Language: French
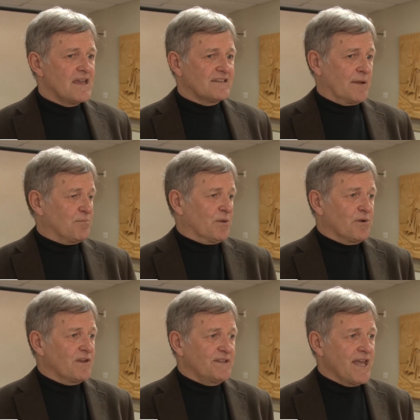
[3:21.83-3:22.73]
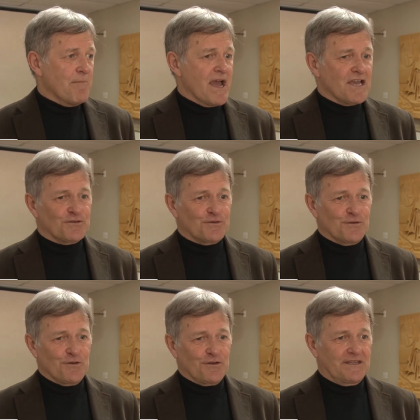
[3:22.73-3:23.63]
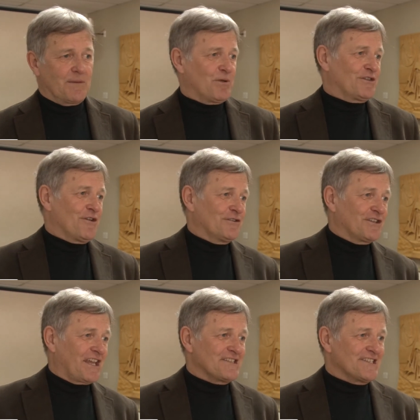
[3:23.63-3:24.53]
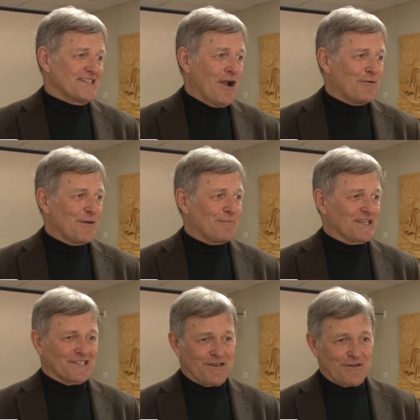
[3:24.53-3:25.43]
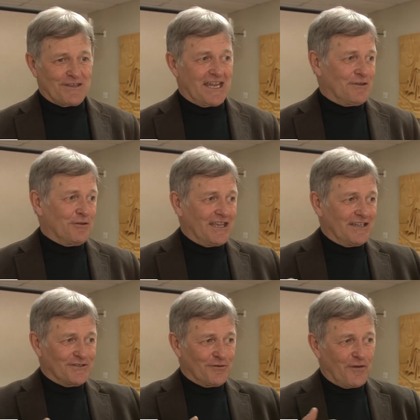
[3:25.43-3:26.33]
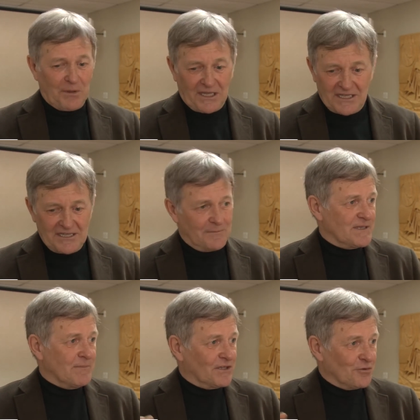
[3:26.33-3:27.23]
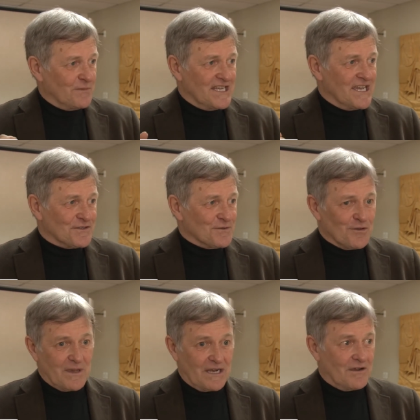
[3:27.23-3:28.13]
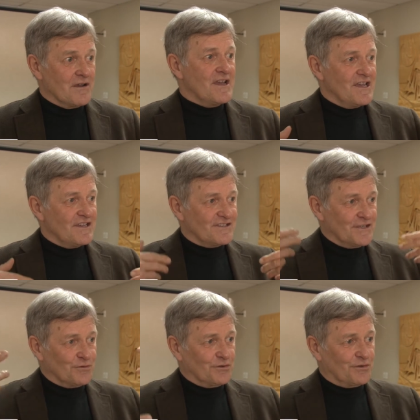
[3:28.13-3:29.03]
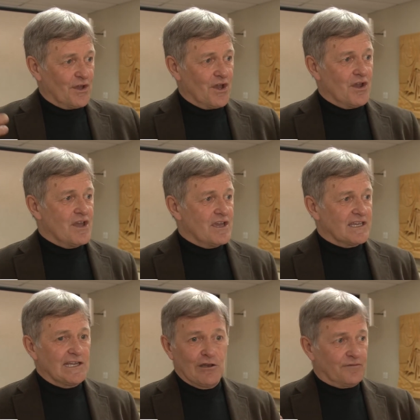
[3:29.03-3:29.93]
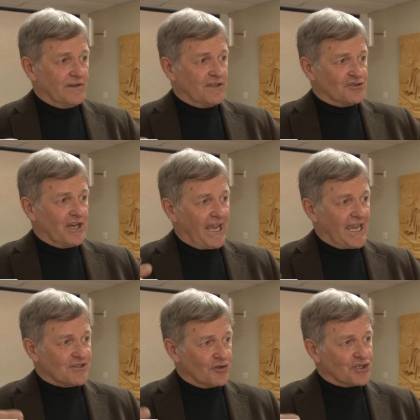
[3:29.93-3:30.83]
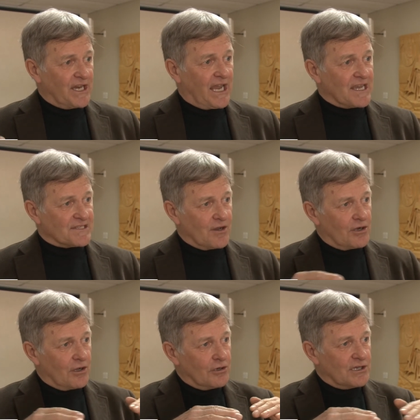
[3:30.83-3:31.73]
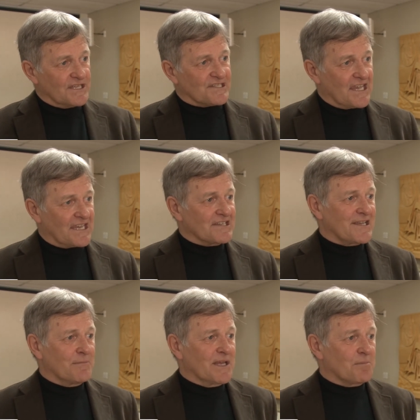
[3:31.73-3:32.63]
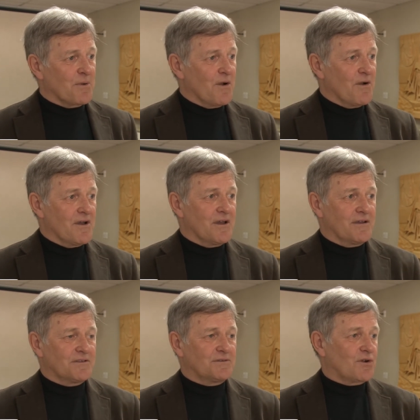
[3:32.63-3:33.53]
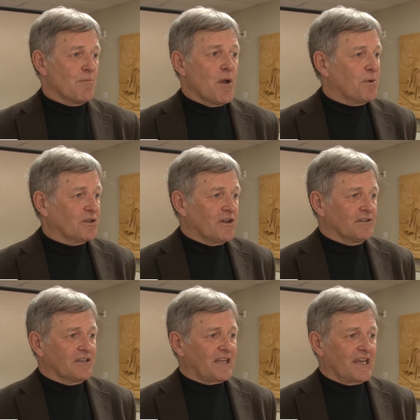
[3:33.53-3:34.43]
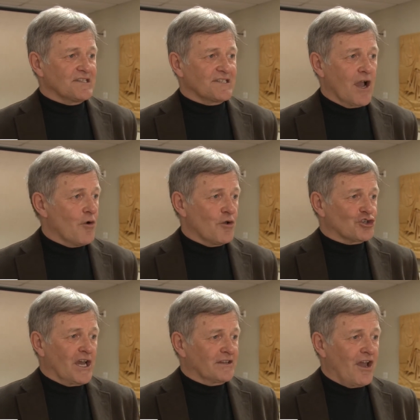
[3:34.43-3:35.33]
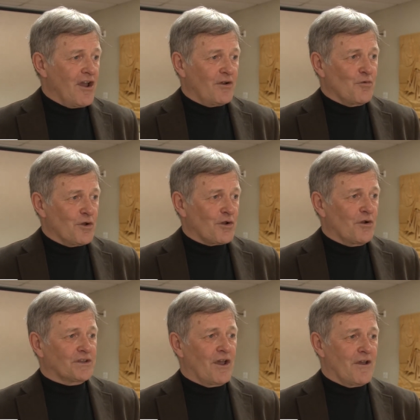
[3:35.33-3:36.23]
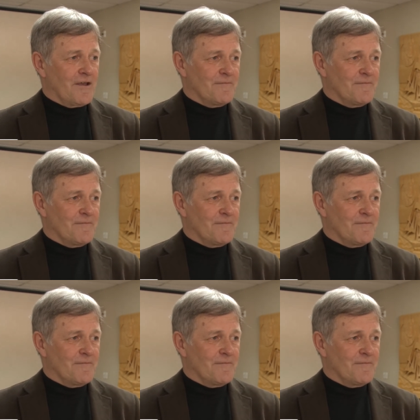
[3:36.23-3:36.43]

Ça porte pas évidemment sur des porteurs de tradition, là, parce que quelqu'un qui a déjà fabriqué des petits bateaux miniatures, ben là, c'est tout un... Il le fait de génération en génération. Alors là, les cinq ans ne s'appliquent pas, euh, tout comme un porteur de tradition, un chanteur ou un conteur.